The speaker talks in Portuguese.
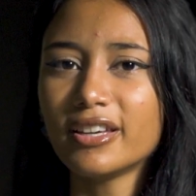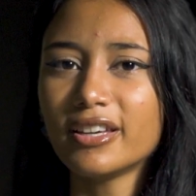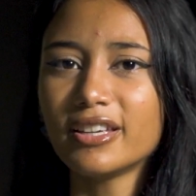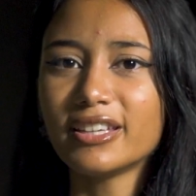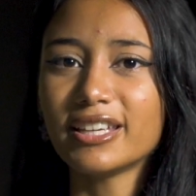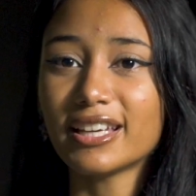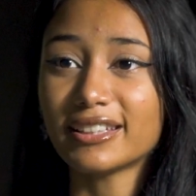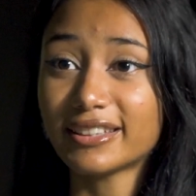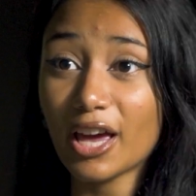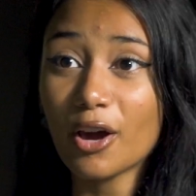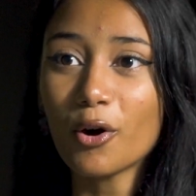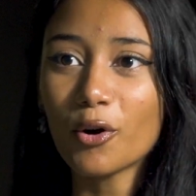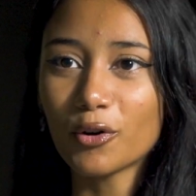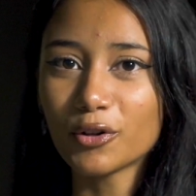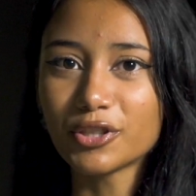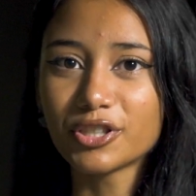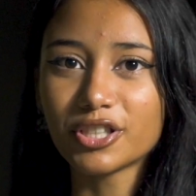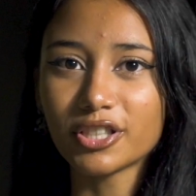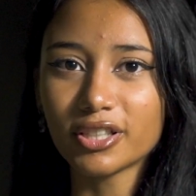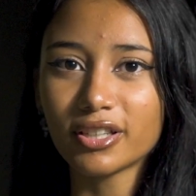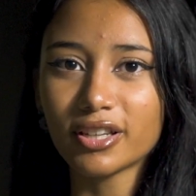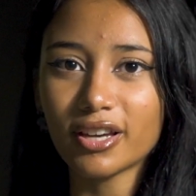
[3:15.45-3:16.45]
E até
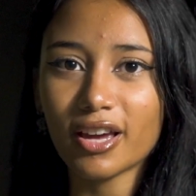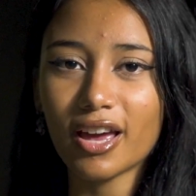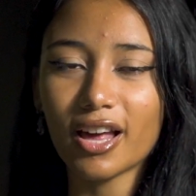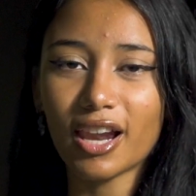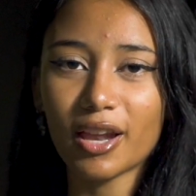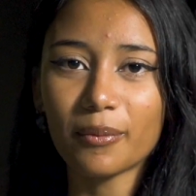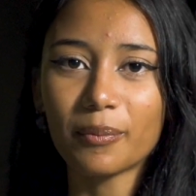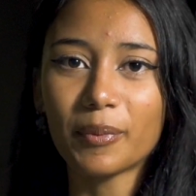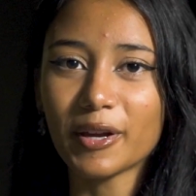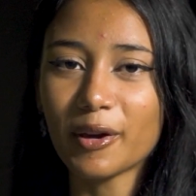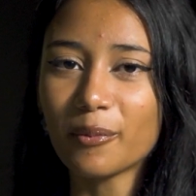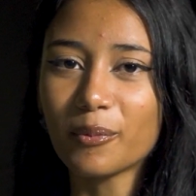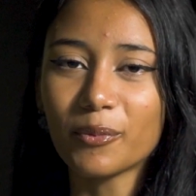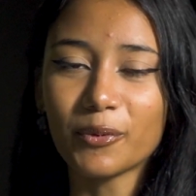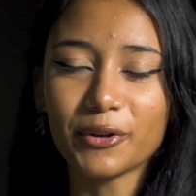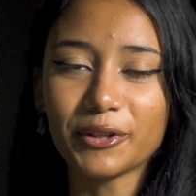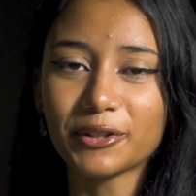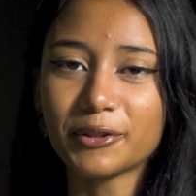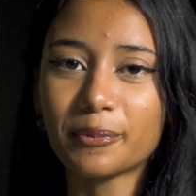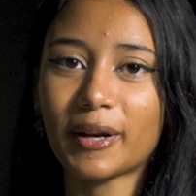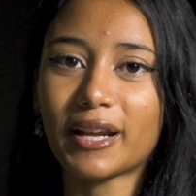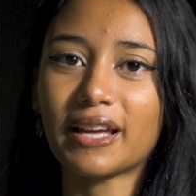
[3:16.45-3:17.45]
hoje ela apanha
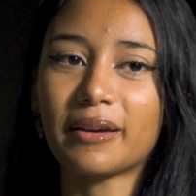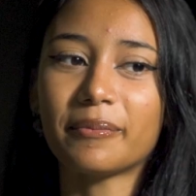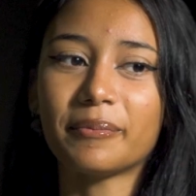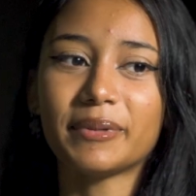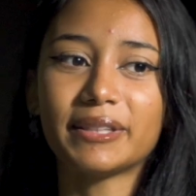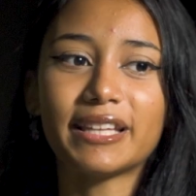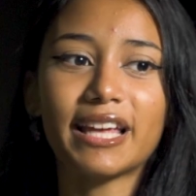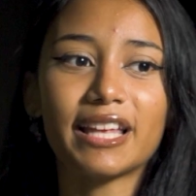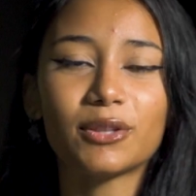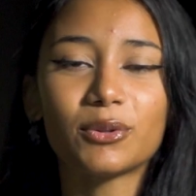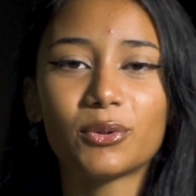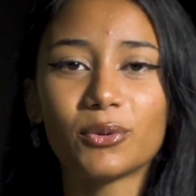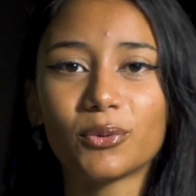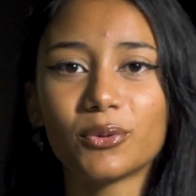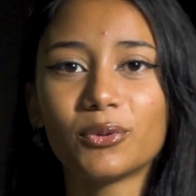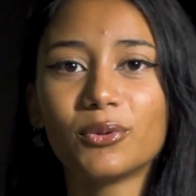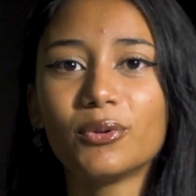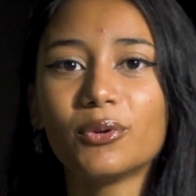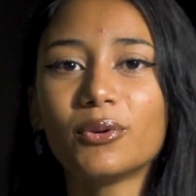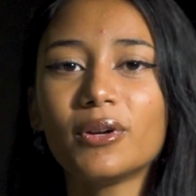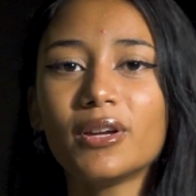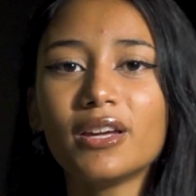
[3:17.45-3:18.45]
muito para me dar
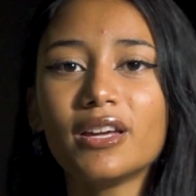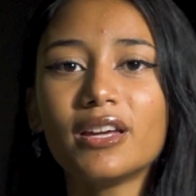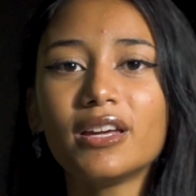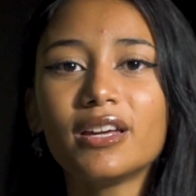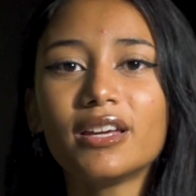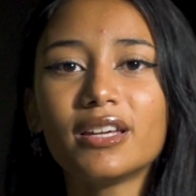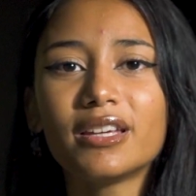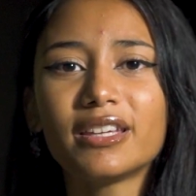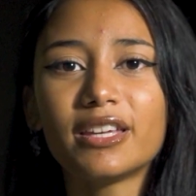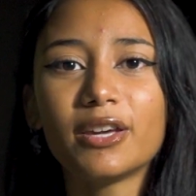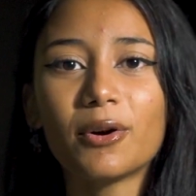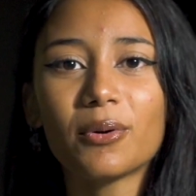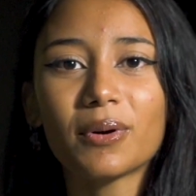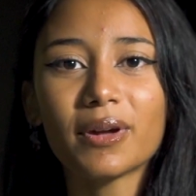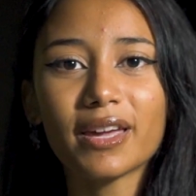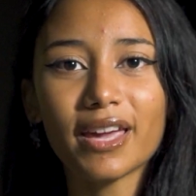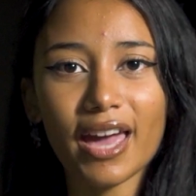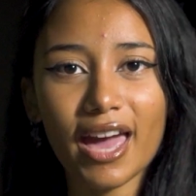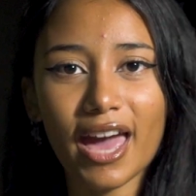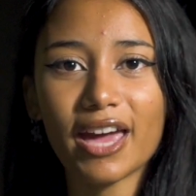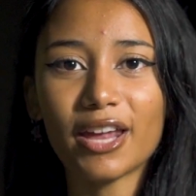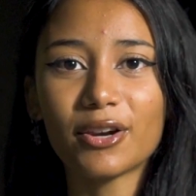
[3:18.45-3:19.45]
tudo que eu
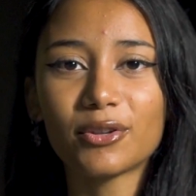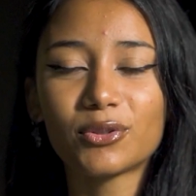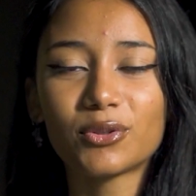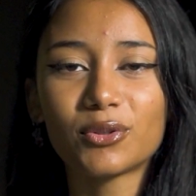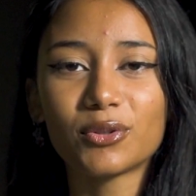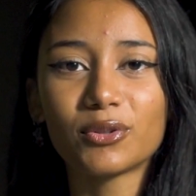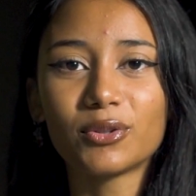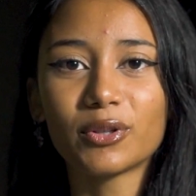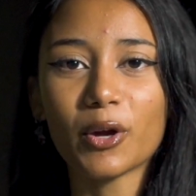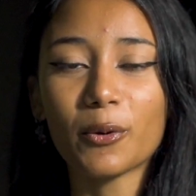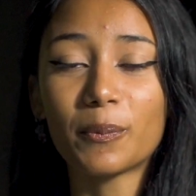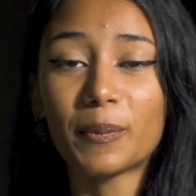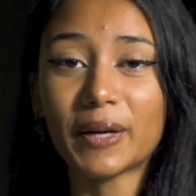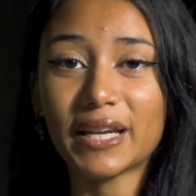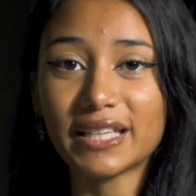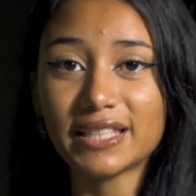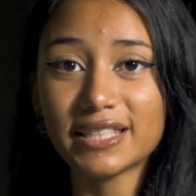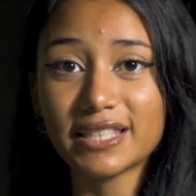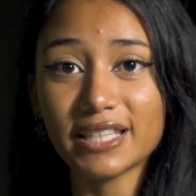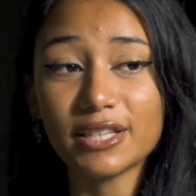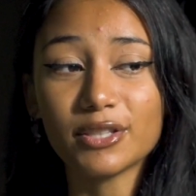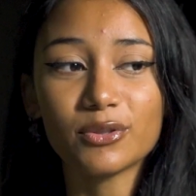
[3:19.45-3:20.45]
quero, tudo que eu
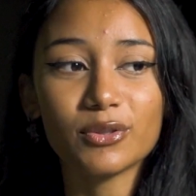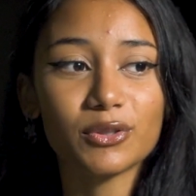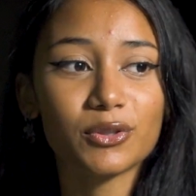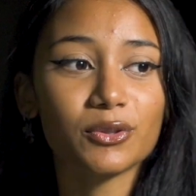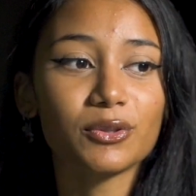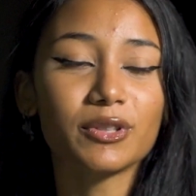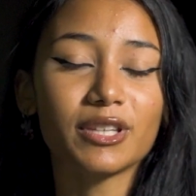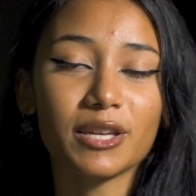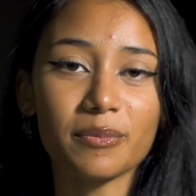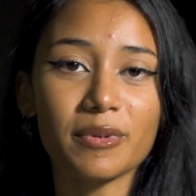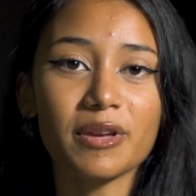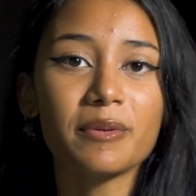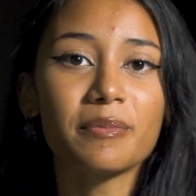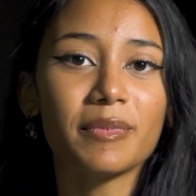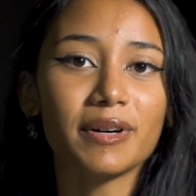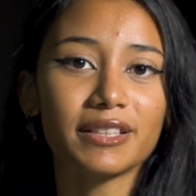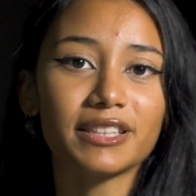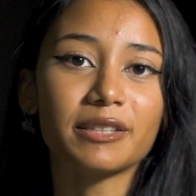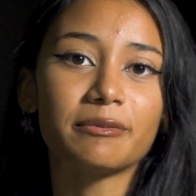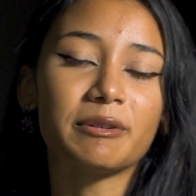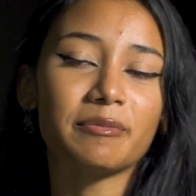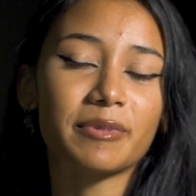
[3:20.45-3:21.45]
preciso e tudo que minha
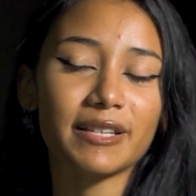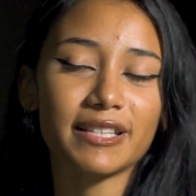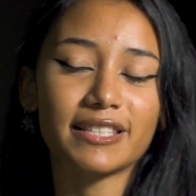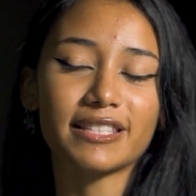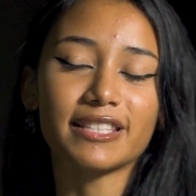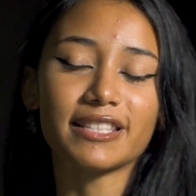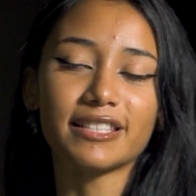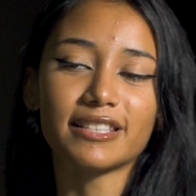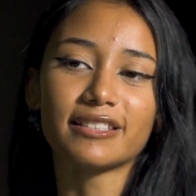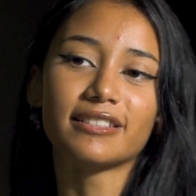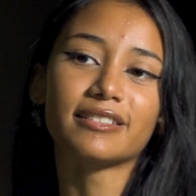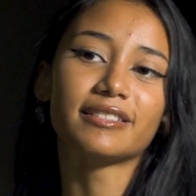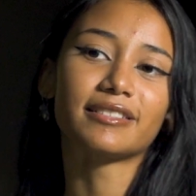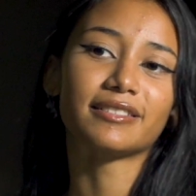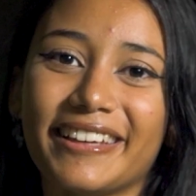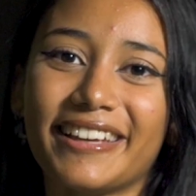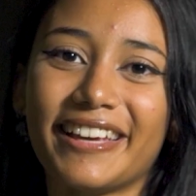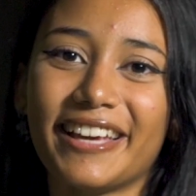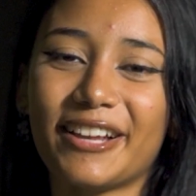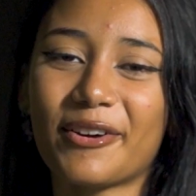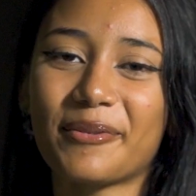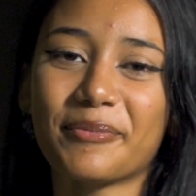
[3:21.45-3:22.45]
irmã também precisa.
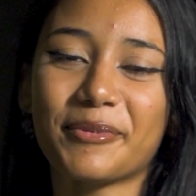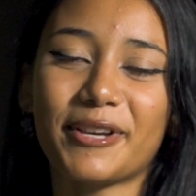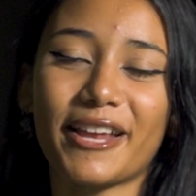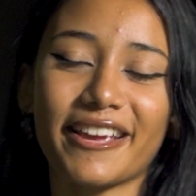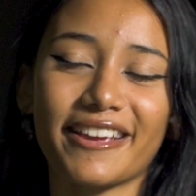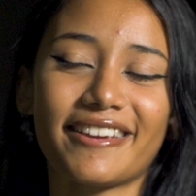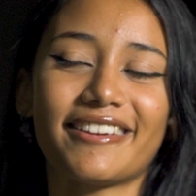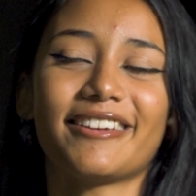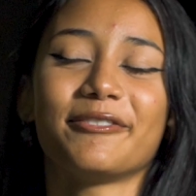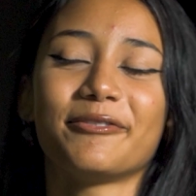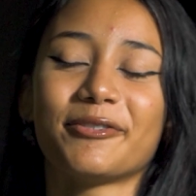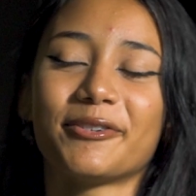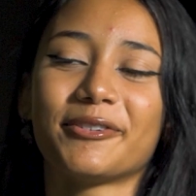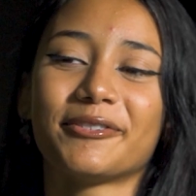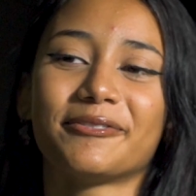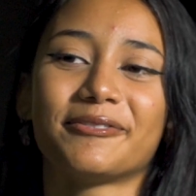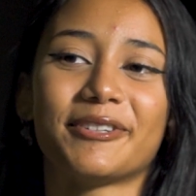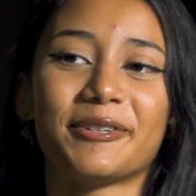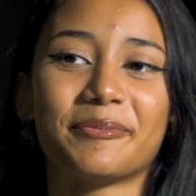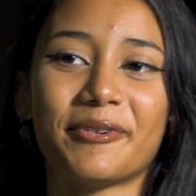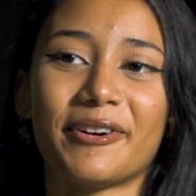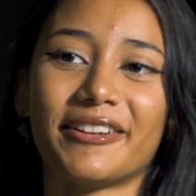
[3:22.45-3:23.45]
Ela é uma mulher incrível,
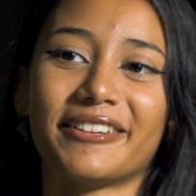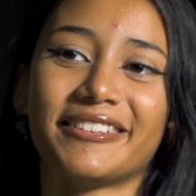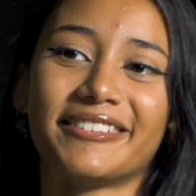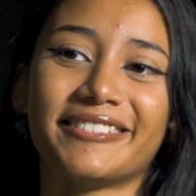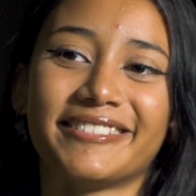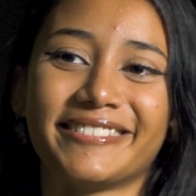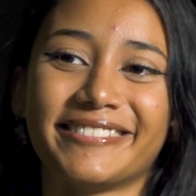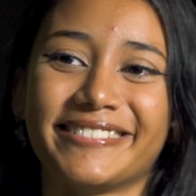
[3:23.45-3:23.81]
como ela.